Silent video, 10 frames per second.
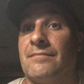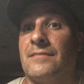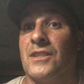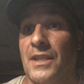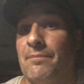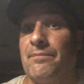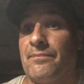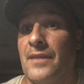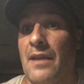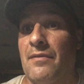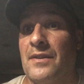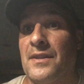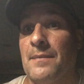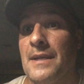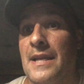sì, è
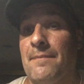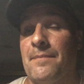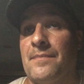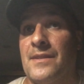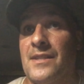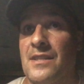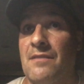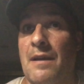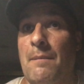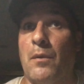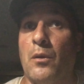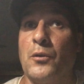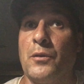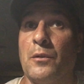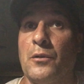fattibile se si va
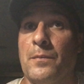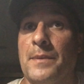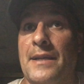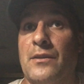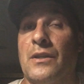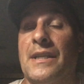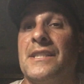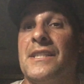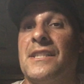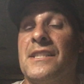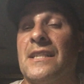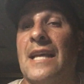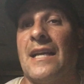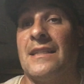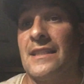molto molto piano e ci si,
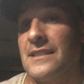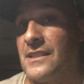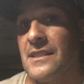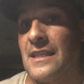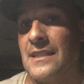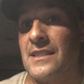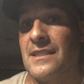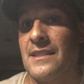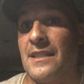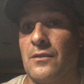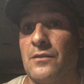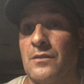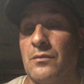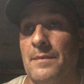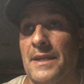sta, e ci si sa gestire
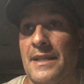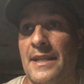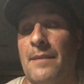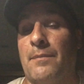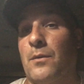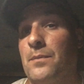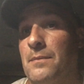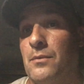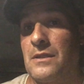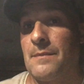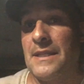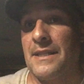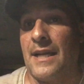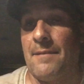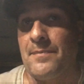contestualmente alle proprie
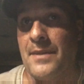possibilità